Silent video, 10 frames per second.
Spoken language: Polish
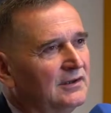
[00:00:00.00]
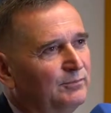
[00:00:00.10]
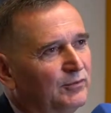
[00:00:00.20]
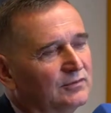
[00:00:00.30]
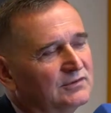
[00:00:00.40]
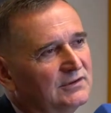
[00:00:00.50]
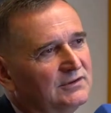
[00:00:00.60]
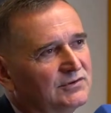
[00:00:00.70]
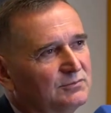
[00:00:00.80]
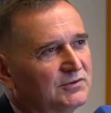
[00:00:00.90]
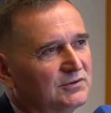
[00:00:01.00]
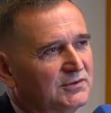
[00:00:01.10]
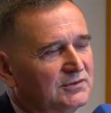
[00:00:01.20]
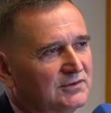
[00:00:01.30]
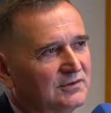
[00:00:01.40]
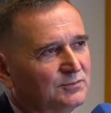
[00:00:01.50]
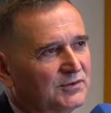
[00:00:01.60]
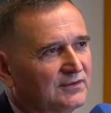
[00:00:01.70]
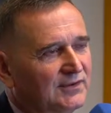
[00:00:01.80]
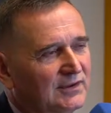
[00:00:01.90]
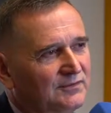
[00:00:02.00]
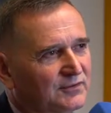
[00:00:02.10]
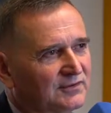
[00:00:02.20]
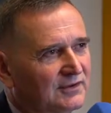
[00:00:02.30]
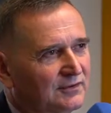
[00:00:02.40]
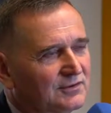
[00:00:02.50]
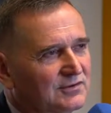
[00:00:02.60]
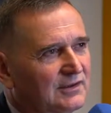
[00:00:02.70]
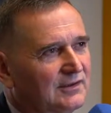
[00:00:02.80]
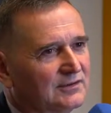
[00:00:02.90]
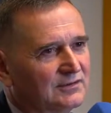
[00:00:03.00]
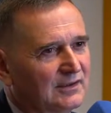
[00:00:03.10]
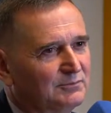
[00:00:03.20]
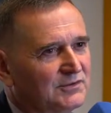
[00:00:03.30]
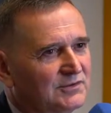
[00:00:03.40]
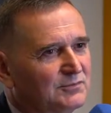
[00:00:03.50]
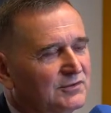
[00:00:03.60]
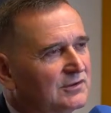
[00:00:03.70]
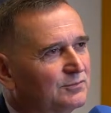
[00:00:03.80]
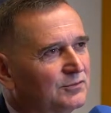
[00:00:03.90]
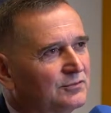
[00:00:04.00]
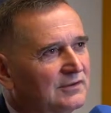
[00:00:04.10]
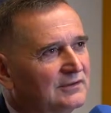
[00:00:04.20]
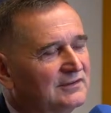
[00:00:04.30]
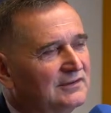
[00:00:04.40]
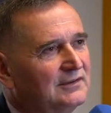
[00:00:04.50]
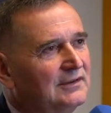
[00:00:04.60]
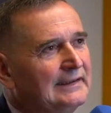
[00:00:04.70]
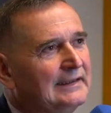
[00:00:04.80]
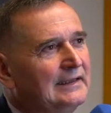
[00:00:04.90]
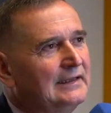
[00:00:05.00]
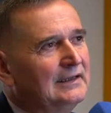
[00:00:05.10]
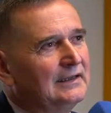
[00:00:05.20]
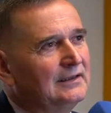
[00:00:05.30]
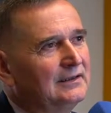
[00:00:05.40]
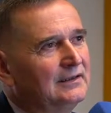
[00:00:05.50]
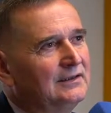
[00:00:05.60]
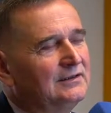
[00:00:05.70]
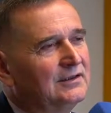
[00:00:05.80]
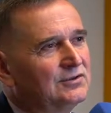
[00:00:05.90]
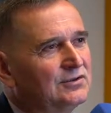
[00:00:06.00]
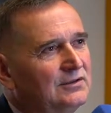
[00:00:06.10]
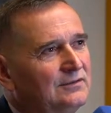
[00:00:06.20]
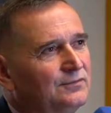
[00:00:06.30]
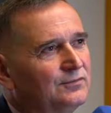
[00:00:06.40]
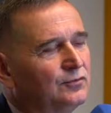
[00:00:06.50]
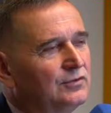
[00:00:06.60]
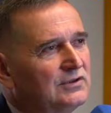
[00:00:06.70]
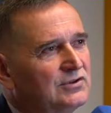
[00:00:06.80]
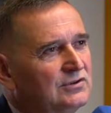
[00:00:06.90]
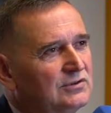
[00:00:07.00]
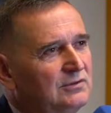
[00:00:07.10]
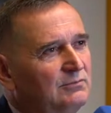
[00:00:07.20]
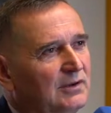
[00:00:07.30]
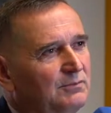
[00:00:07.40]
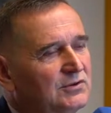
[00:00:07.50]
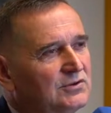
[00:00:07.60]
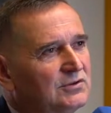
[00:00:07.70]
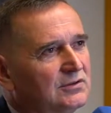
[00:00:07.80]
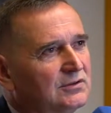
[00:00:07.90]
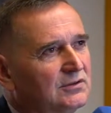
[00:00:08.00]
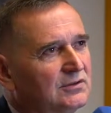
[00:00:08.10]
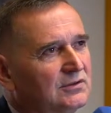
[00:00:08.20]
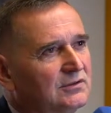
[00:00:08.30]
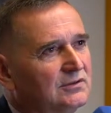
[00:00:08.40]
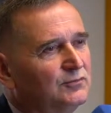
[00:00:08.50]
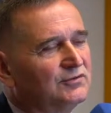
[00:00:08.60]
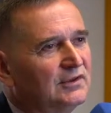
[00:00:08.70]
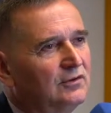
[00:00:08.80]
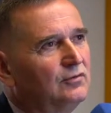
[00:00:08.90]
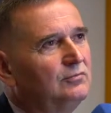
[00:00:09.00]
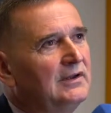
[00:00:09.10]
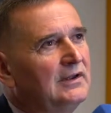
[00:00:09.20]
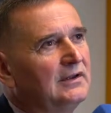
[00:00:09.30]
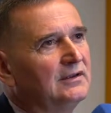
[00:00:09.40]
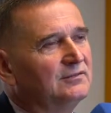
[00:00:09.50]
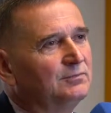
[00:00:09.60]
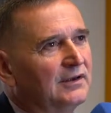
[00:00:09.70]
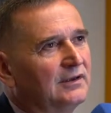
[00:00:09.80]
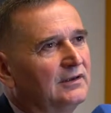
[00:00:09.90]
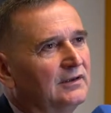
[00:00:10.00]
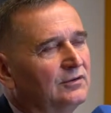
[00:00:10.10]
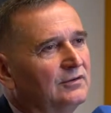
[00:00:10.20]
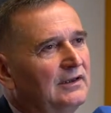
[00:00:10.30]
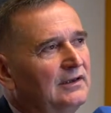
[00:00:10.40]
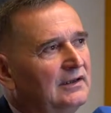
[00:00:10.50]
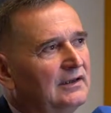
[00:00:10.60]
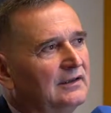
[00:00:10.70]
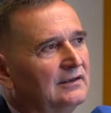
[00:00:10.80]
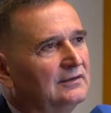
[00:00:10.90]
punkt, gdzie liczymy, że będzie sprzedawana iwkowska wkowska orężada, że tam będziemy mieć też produkt tradycyjny. I też w górnej części ma być muzeum, izba regionalna,